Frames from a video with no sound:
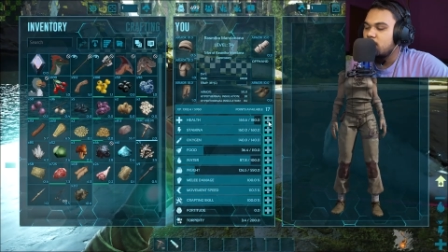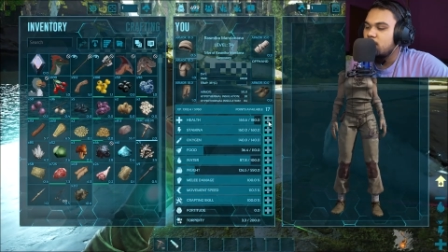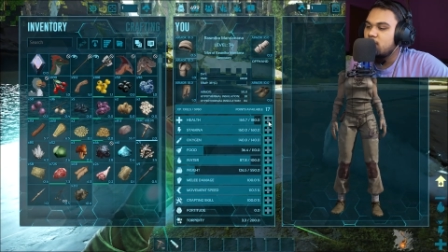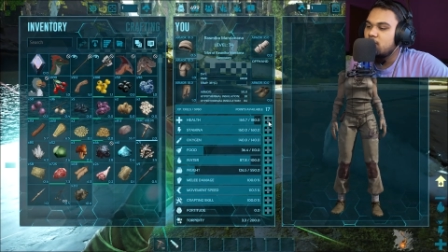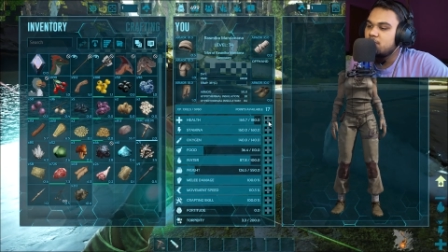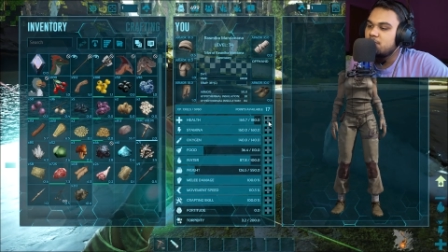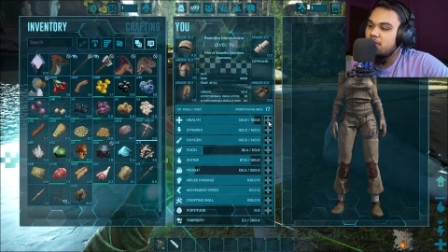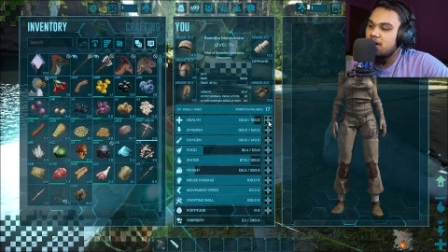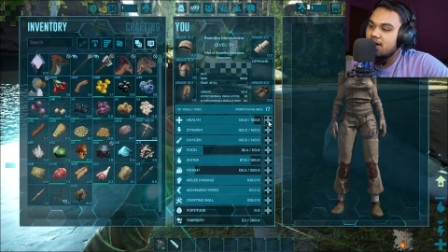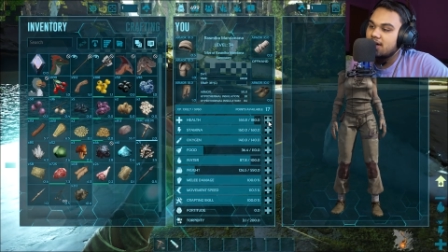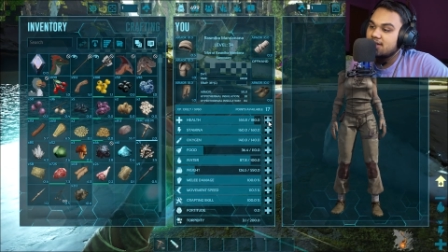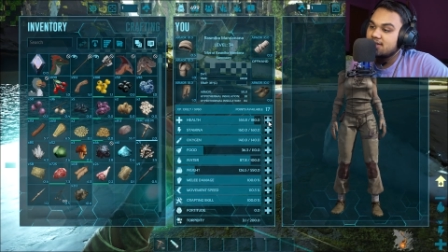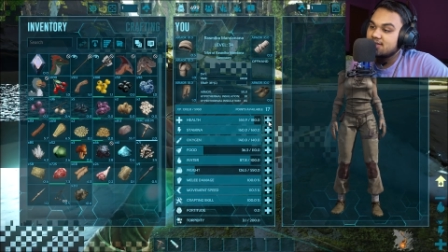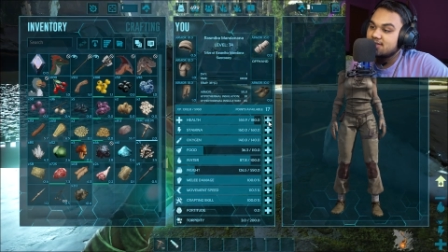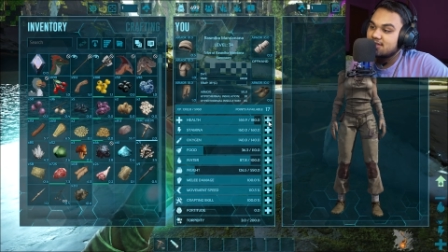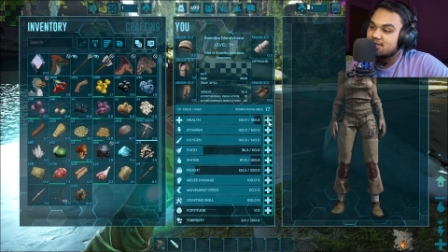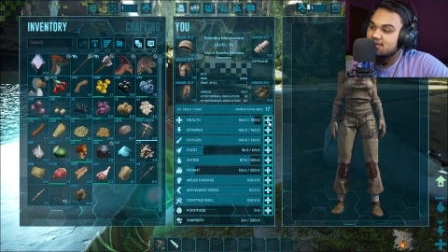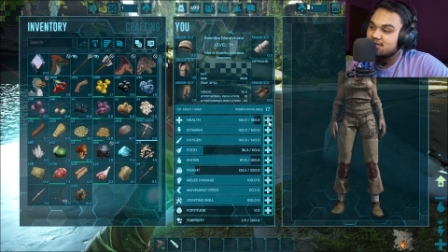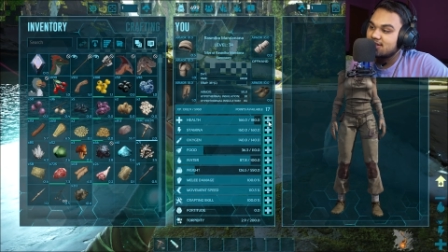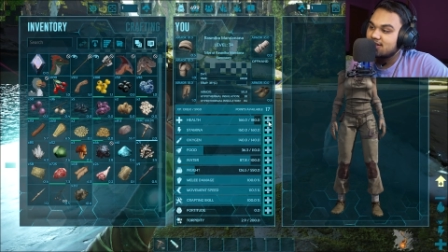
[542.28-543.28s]
ओ भाई
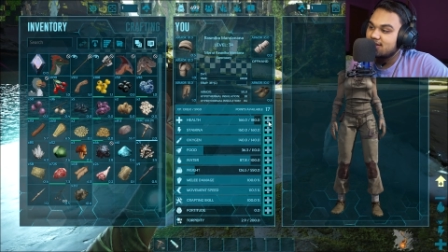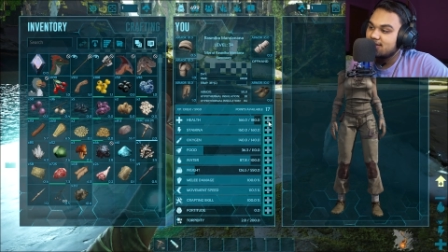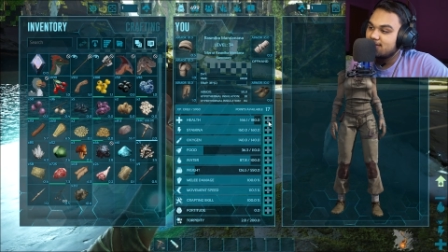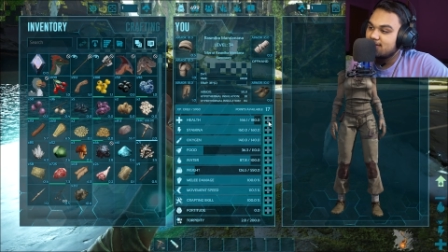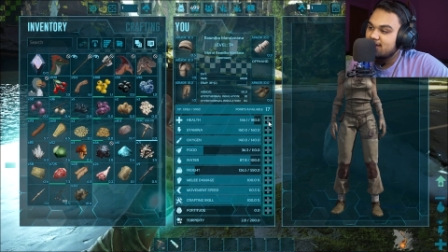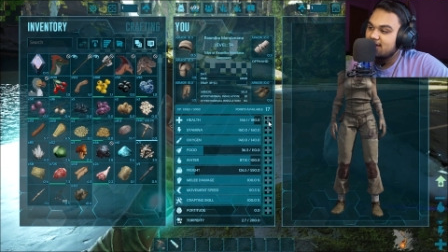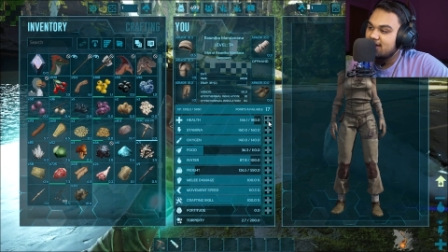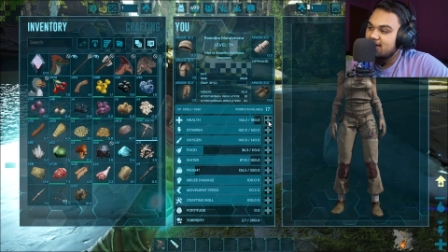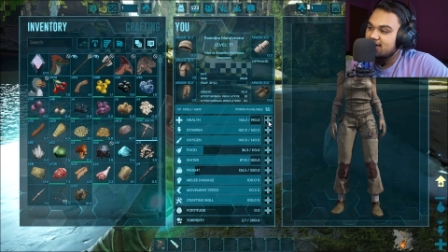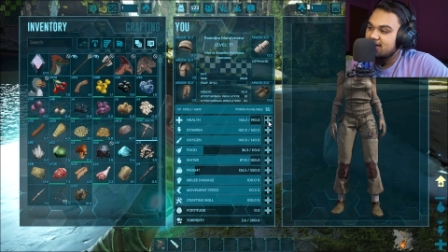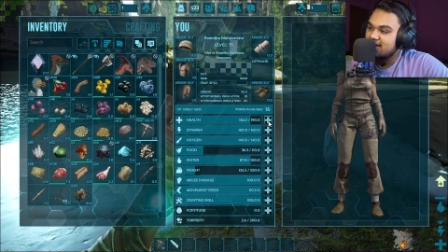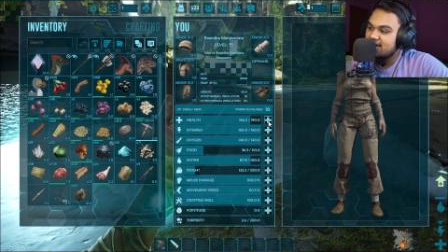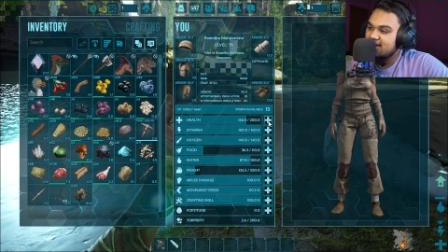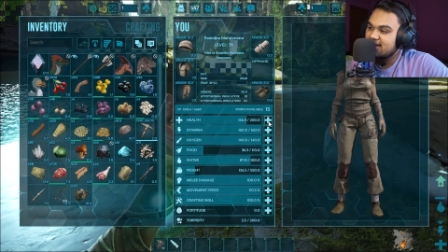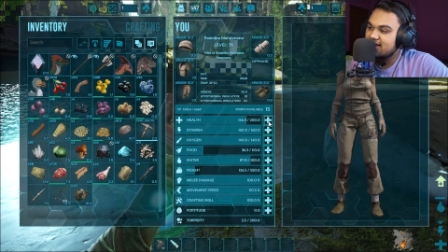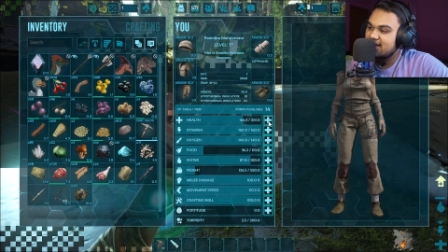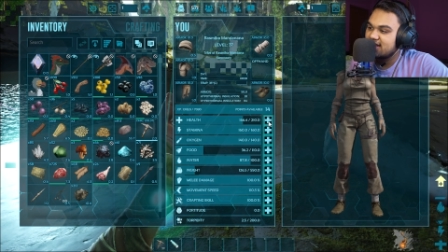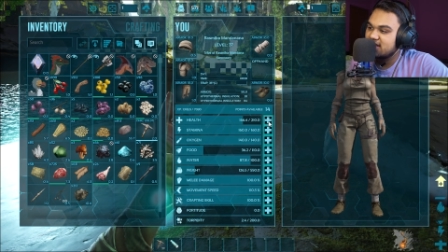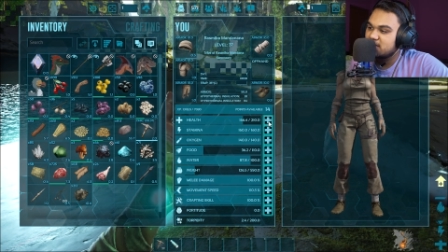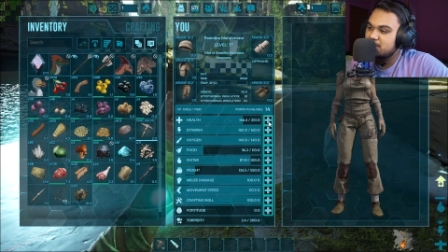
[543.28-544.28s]
स्टर लेवल आ गए
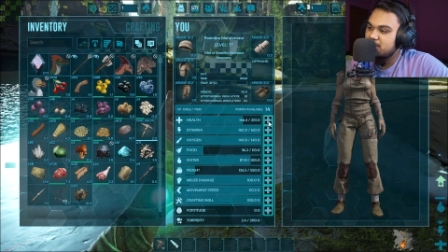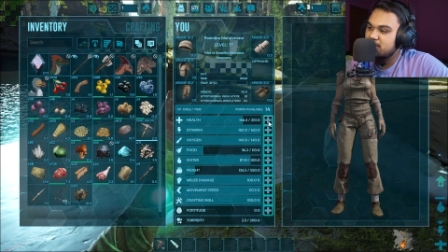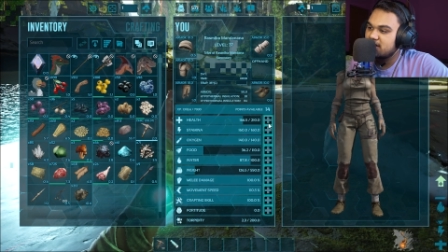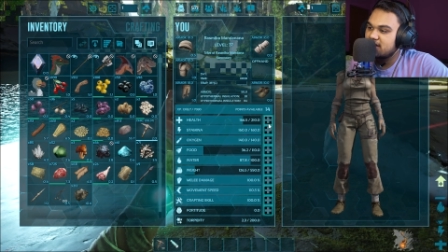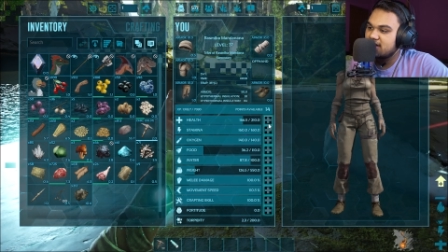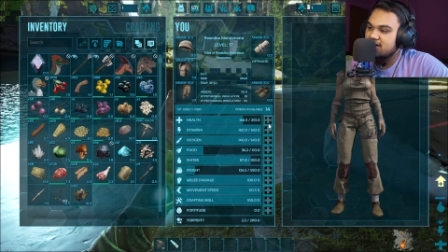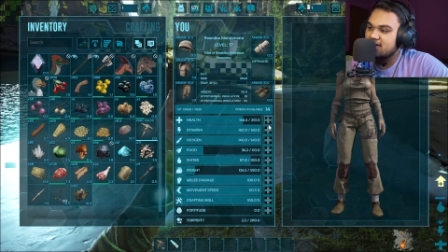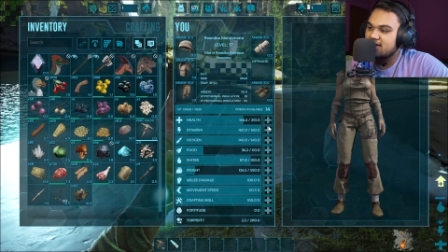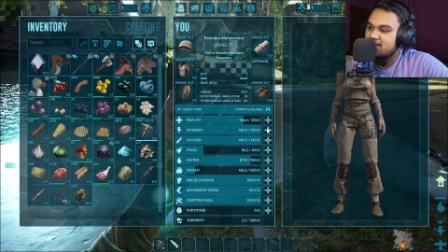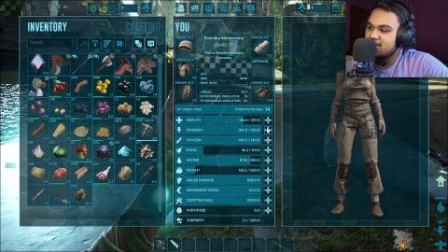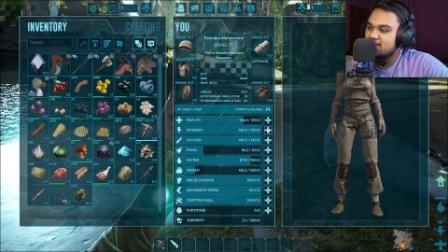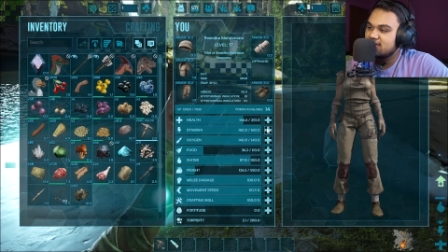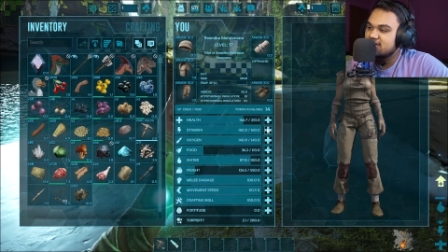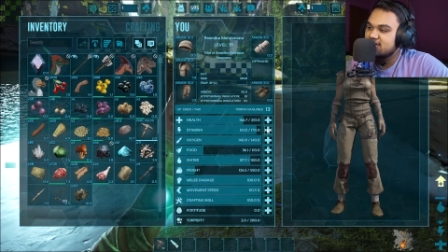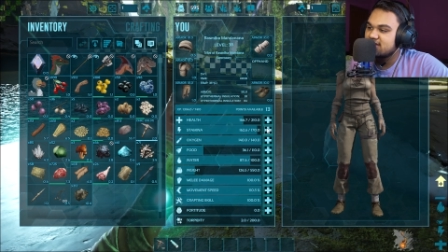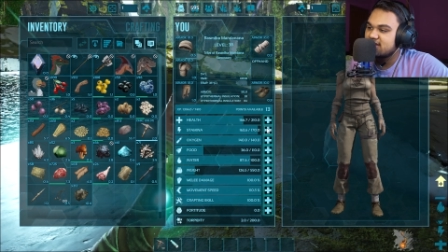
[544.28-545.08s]
हेल्थ पे लगाओ